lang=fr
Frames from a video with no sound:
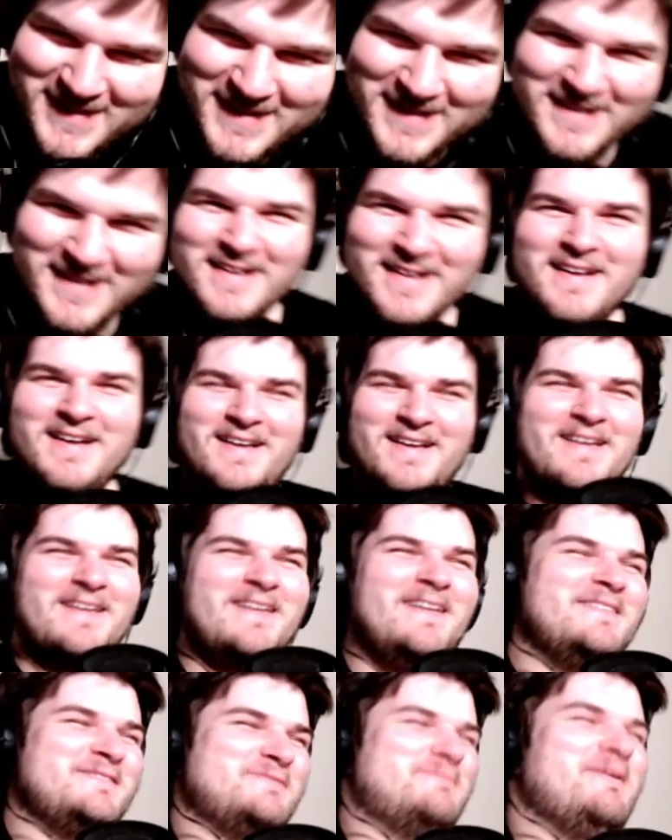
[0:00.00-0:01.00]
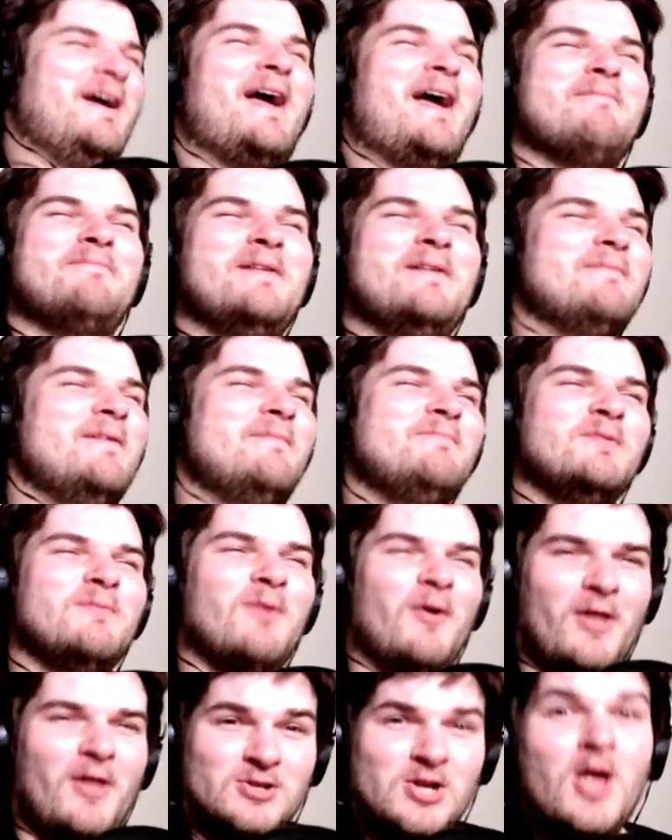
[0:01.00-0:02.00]
je me rappelle même plus de
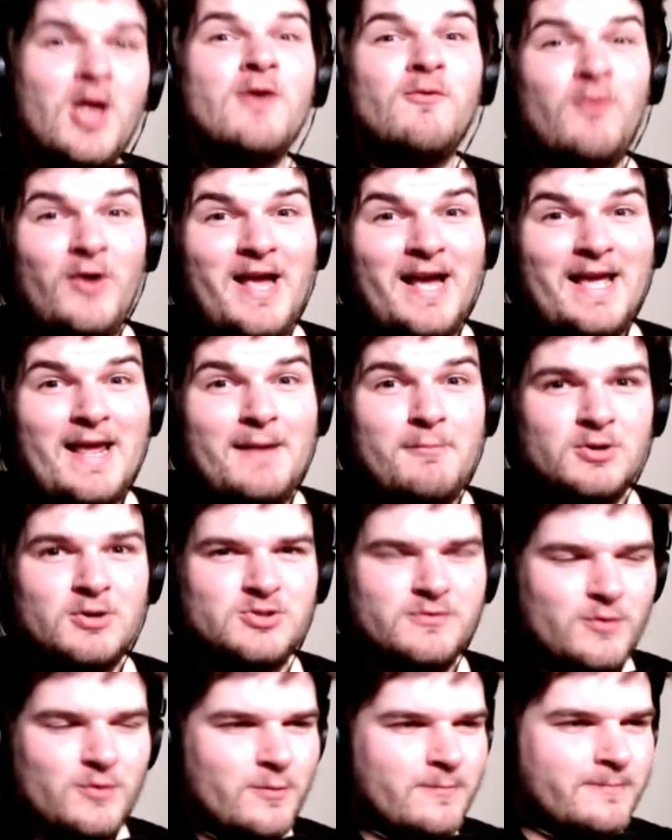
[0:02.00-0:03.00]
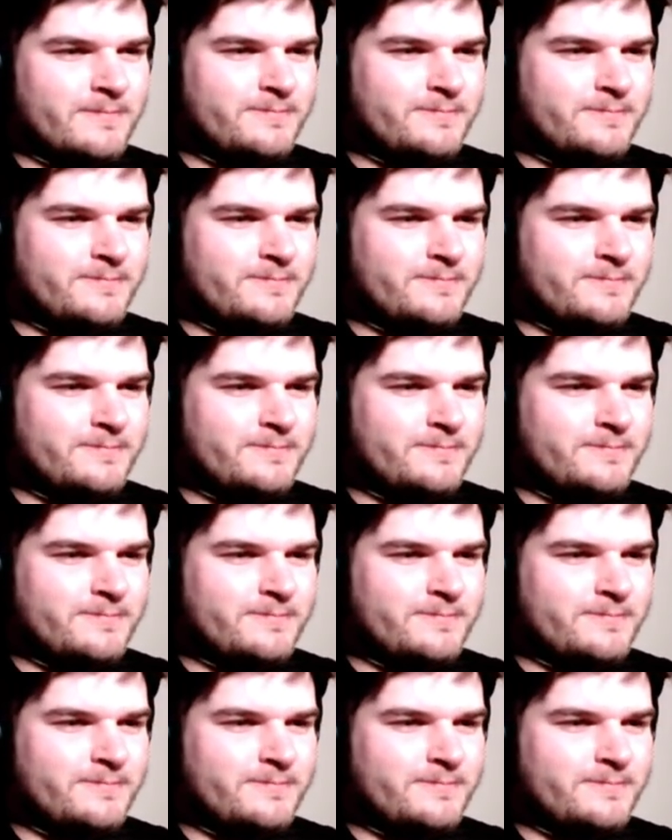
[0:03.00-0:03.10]
mon âge. Vous voyez à quel point je suis vieux.